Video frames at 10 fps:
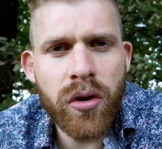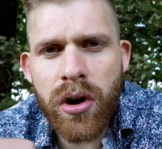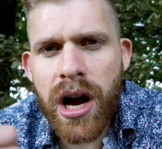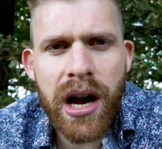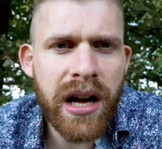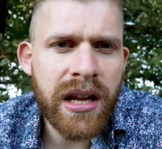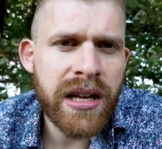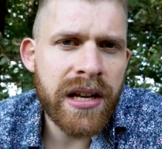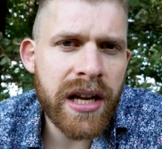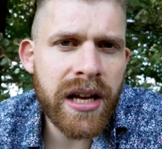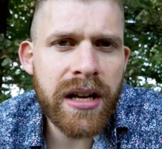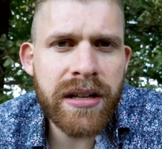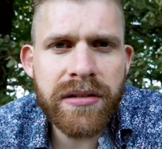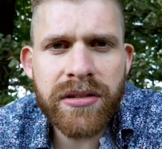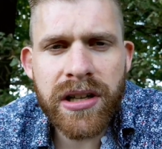Hunger,
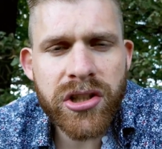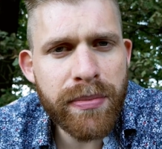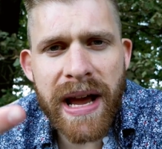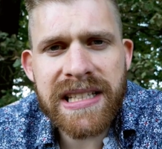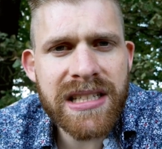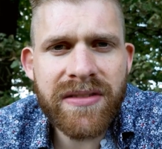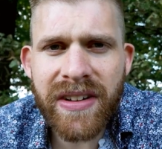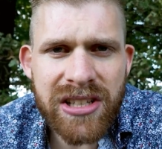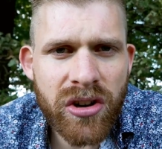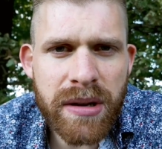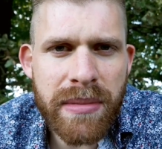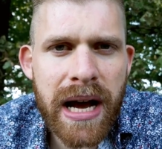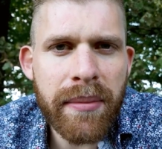äh, äh Schmerzen, was auch immer.